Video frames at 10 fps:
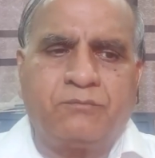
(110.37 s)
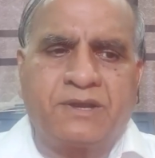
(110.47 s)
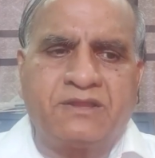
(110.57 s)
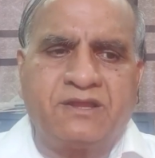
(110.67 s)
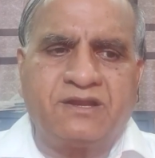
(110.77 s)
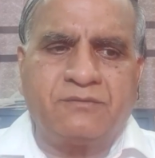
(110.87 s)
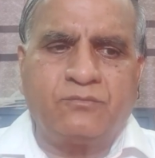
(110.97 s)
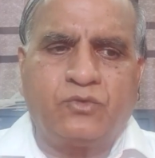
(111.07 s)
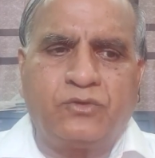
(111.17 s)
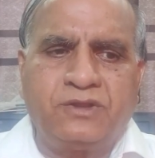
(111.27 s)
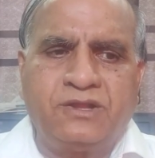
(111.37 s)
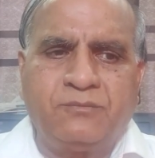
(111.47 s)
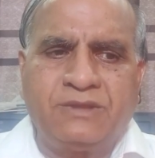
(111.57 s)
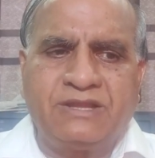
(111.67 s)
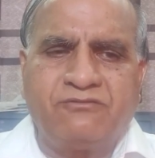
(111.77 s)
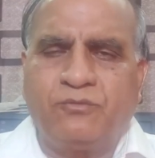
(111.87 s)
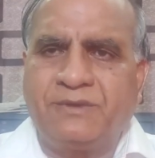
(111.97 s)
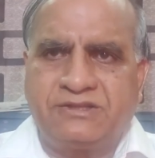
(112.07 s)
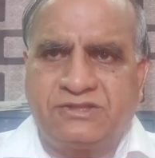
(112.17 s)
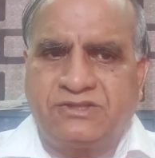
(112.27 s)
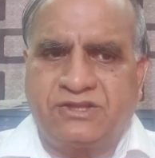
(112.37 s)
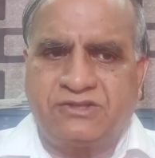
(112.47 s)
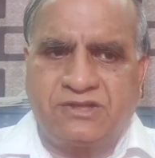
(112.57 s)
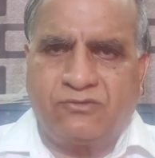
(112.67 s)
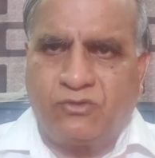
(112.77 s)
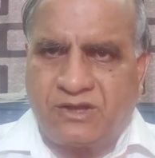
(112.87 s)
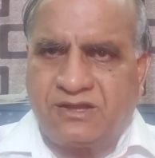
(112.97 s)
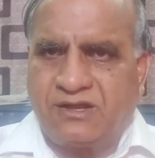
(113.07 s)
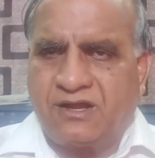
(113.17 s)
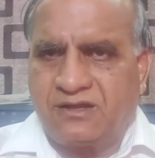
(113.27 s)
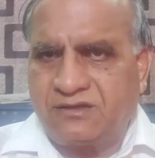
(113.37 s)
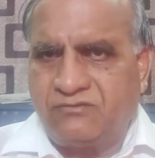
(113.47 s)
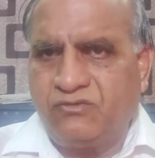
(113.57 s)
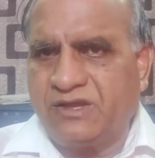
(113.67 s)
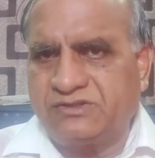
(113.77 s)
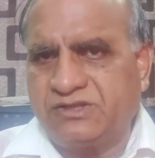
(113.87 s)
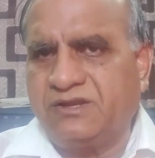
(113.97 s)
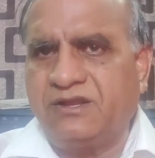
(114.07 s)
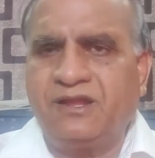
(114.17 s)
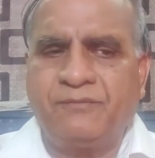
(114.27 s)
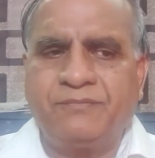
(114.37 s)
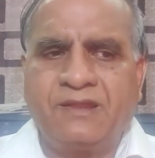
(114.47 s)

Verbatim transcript: ప్రధాన మోడీ మీద విమర్శ చేసిన ఒక ఆర్ట్ వ్యాసాన్ని